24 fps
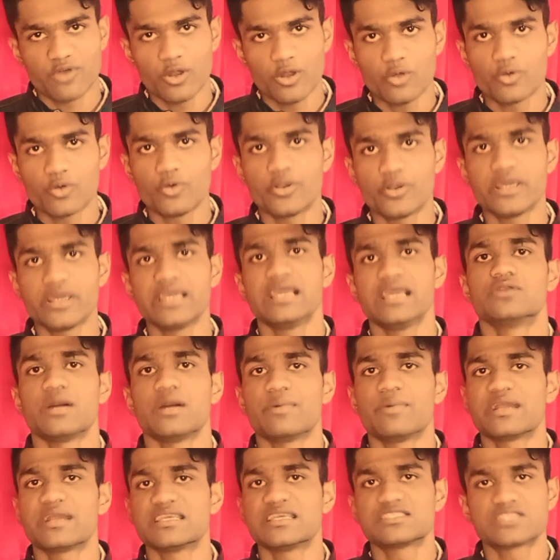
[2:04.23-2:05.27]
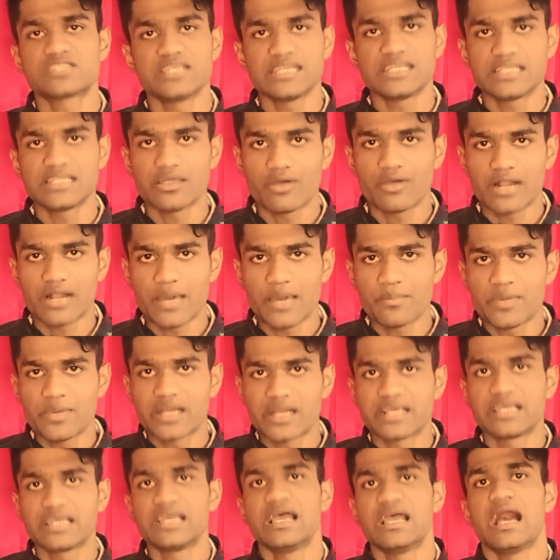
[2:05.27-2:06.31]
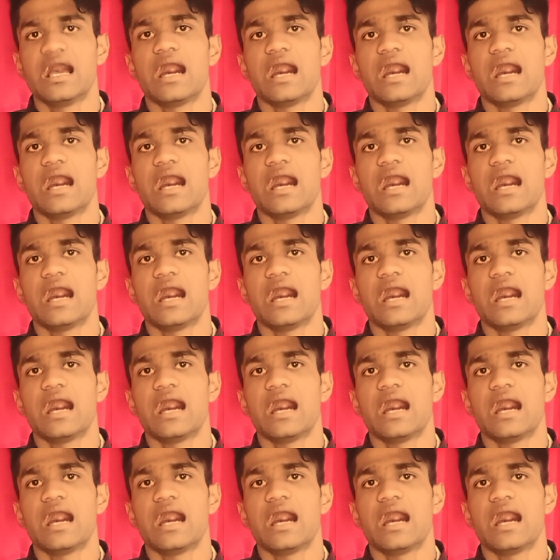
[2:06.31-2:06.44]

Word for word: ফলো করে তো আমার স্ক্রিনে দেওয়া নাম্বারে